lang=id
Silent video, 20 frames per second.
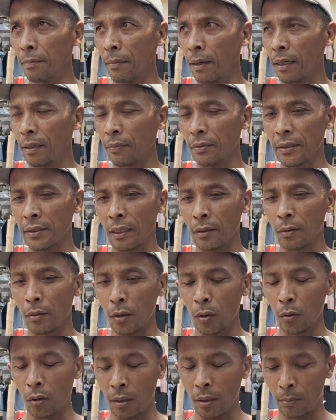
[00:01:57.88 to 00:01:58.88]
5 RW
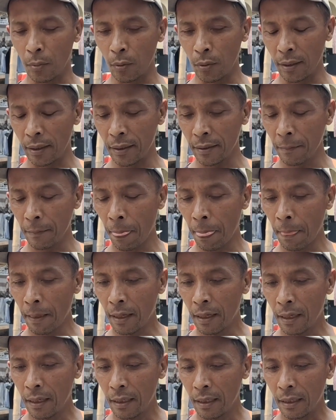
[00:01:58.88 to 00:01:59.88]
1 Kelurahan Buring,
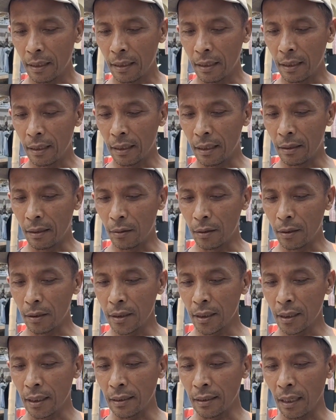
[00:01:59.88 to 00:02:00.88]
eh,
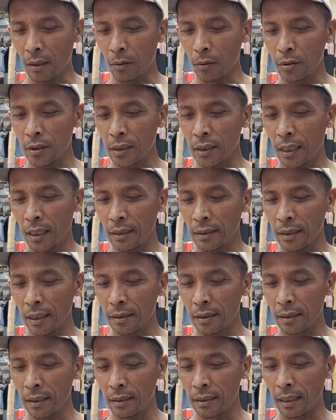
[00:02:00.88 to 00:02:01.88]
sekitar
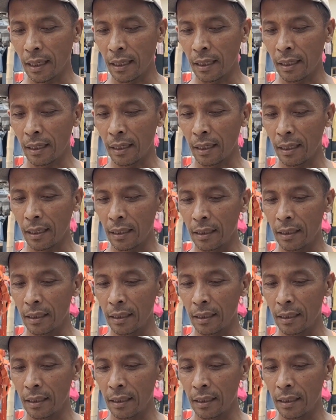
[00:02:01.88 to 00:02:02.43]
usianya sekitar